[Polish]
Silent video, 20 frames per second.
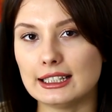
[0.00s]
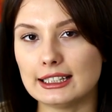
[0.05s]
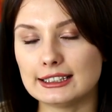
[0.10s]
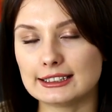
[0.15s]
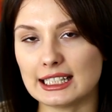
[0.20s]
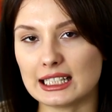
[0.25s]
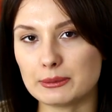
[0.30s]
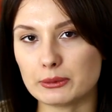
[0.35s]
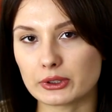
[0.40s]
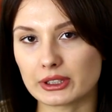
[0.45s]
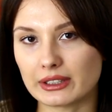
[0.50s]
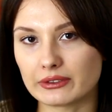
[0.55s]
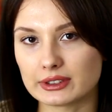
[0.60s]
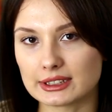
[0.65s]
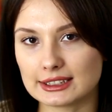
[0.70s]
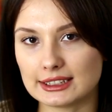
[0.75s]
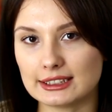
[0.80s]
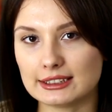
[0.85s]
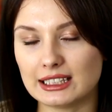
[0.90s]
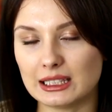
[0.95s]
i zanim ona
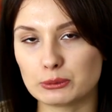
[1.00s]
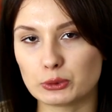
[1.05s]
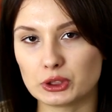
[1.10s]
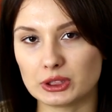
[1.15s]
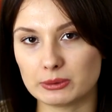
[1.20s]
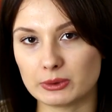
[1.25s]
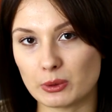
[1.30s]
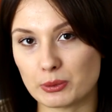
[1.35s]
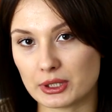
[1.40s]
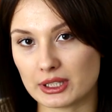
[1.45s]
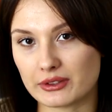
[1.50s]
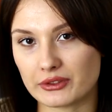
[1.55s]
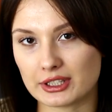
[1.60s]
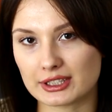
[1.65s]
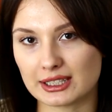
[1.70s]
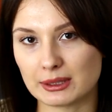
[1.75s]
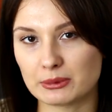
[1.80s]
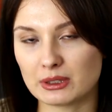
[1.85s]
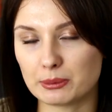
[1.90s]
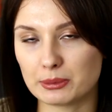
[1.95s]
wystygnie, musimy ją przede
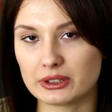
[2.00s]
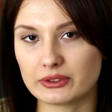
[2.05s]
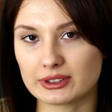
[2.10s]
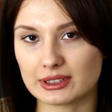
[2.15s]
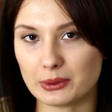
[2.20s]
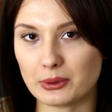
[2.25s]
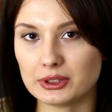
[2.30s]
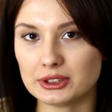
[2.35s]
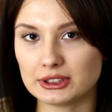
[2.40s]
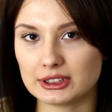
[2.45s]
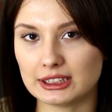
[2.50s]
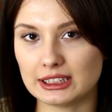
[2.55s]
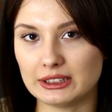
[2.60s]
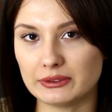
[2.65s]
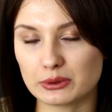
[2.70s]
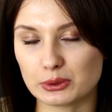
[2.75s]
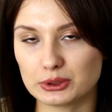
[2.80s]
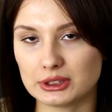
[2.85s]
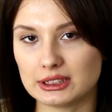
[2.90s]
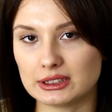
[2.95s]
wszystkim dopić w całości i
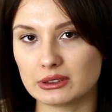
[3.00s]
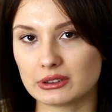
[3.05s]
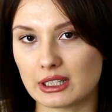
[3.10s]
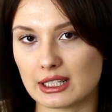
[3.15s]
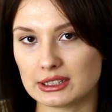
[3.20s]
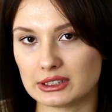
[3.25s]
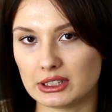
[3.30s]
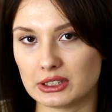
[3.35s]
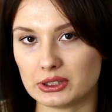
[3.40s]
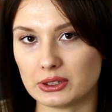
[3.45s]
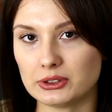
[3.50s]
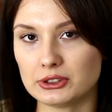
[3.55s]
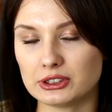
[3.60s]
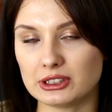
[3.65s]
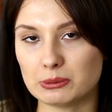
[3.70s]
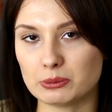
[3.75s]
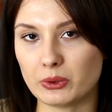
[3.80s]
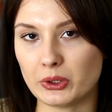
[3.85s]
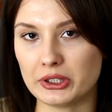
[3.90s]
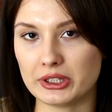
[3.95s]
wrócić do
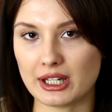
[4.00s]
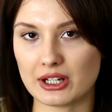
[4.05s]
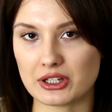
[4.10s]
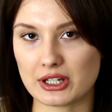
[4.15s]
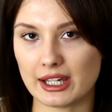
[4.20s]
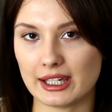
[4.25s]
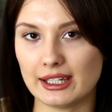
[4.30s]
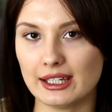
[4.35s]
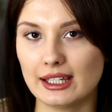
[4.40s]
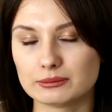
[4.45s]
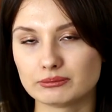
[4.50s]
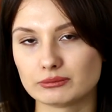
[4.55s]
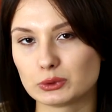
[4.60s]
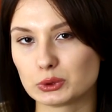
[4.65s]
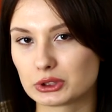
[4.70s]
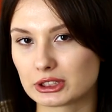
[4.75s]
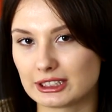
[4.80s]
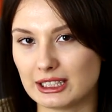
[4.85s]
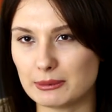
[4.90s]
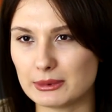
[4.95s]
teraźniejszości, bo inaczej mm,
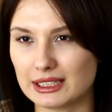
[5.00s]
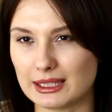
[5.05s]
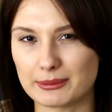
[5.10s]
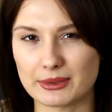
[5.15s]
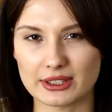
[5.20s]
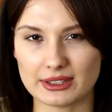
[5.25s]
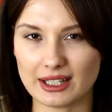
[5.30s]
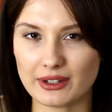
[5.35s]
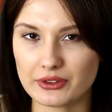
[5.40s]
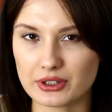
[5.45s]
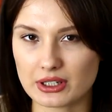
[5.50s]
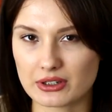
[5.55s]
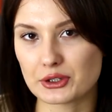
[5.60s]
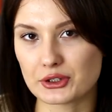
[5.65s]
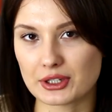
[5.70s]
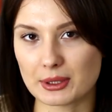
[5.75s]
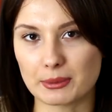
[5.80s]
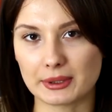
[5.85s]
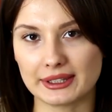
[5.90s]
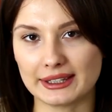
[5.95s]
utkniemy tam na zawsze,
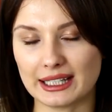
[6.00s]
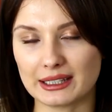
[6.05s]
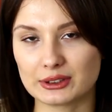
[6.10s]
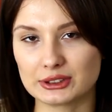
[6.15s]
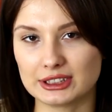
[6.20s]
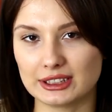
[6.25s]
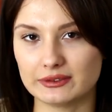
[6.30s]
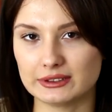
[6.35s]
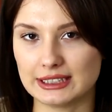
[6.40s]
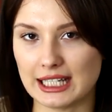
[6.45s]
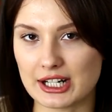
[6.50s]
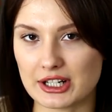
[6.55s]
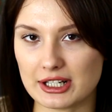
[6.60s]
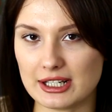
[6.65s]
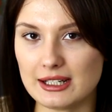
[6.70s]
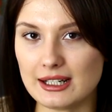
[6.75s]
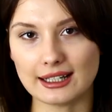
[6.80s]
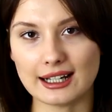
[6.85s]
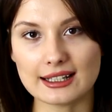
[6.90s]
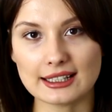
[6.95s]
coś tam innego się wydarzy.
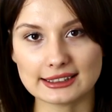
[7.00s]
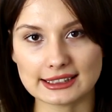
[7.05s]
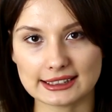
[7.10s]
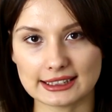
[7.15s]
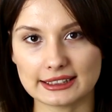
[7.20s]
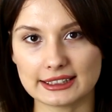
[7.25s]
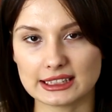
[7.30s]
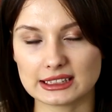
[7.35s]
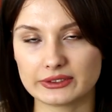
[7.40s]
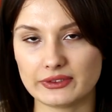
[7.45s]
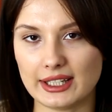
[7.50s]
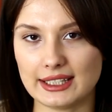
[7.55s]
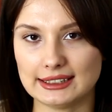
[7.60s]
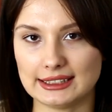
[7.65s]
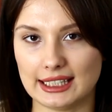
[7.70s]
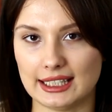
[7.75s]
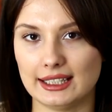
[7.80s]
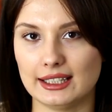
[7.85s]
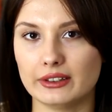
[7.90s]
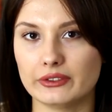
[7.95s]
Ale zasad jest
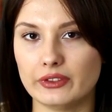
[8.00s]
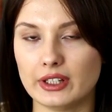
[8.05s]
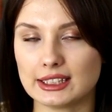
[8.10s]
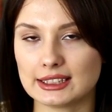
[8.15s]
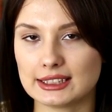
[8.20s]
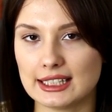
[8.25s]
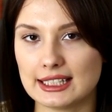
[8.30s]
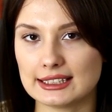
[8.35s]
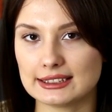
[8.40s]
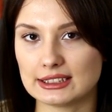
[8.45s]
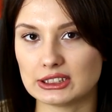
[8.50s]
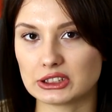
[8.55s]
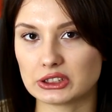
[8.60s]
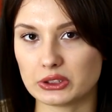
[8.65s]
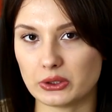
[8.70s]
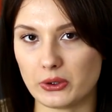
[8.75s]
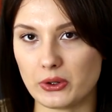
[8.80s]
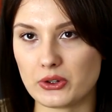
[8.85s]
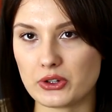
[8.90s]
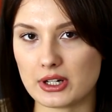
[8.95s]
więcej. Ważne jest też
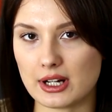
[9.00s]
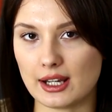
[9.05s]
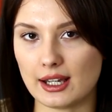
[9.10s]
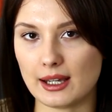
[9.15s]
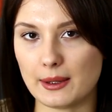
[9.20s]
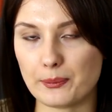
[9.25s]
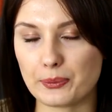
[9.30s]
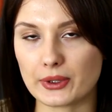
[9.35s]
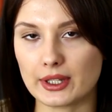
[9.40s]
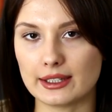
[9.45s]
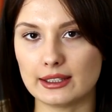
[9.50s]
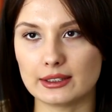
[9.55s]
to, że e,